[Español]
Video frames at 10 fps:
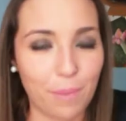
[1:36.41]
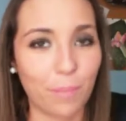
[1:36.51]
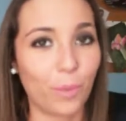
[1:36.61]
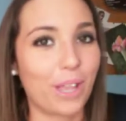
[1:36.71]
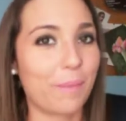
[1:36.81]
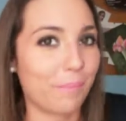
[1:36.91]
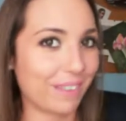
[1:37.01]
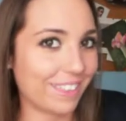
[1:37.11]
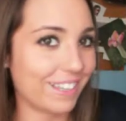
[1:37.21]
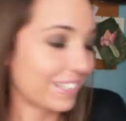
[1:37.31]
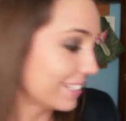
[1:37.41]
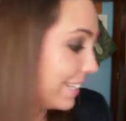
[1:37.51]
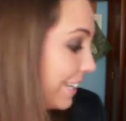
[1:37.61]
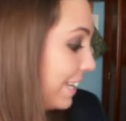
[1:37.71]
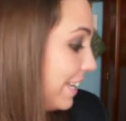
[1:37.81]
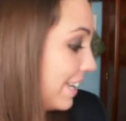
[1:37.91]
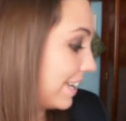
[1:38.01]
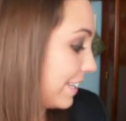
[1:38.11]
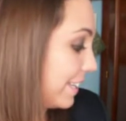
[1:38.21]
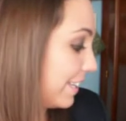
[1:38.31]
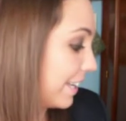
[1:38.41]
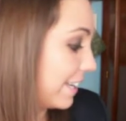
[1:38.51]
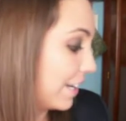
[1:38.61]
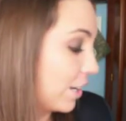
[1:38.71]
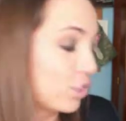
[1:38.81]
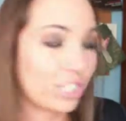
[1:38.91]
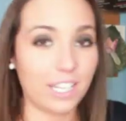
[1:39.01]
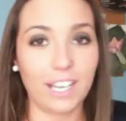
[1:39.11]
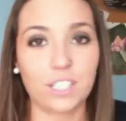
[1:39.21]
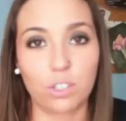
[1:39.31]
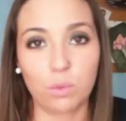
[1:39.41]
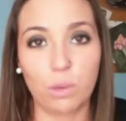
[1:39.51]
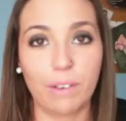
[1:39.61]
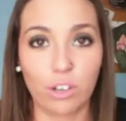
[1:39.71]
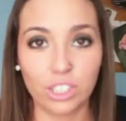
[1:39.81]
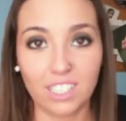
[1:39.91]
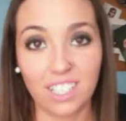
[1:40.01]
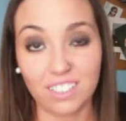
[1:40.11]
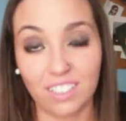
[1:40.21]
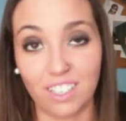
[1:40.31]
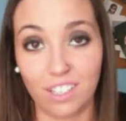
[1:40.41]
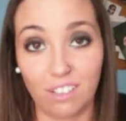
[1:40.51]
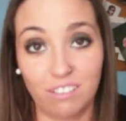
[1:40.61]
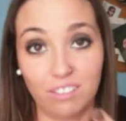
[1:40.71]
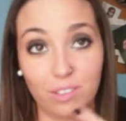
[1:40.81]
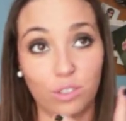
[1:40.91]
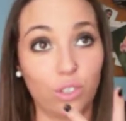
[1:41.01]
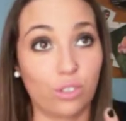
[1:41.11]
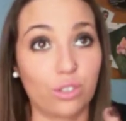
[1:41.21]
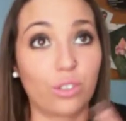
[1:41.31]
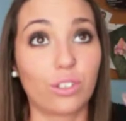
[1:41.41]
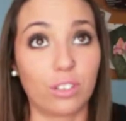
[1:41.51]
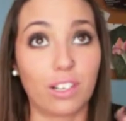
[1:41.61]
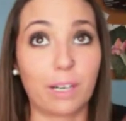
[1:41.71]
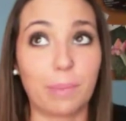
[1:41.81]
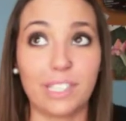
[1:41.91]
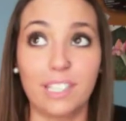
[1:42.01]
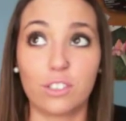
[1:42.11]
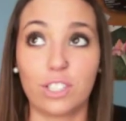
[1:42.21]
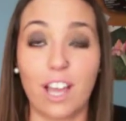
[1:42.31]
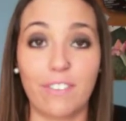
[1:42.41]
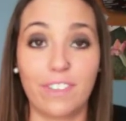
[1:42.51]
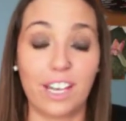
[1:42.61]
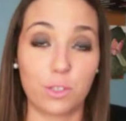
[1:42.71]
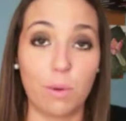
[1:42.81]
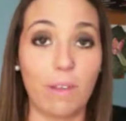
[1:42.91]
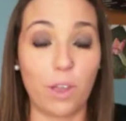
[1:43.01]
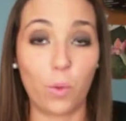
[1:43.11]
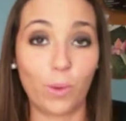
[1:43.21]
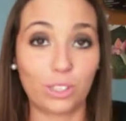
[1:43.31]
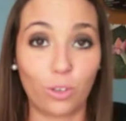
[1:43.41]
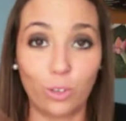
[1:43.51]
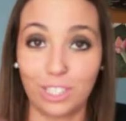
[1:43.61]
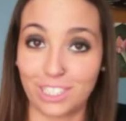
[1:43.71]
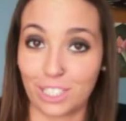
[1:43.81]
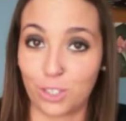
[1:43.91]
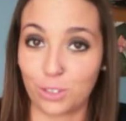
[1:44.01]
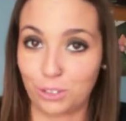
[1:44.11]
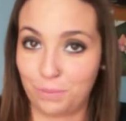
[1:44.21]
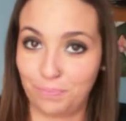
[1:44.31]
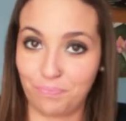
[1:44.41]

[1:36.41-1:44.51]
Voy a empezar y eh, os diré que son nueve cositas, que dos son repetidas, o sea, de las nueve hay cuatro cosas que son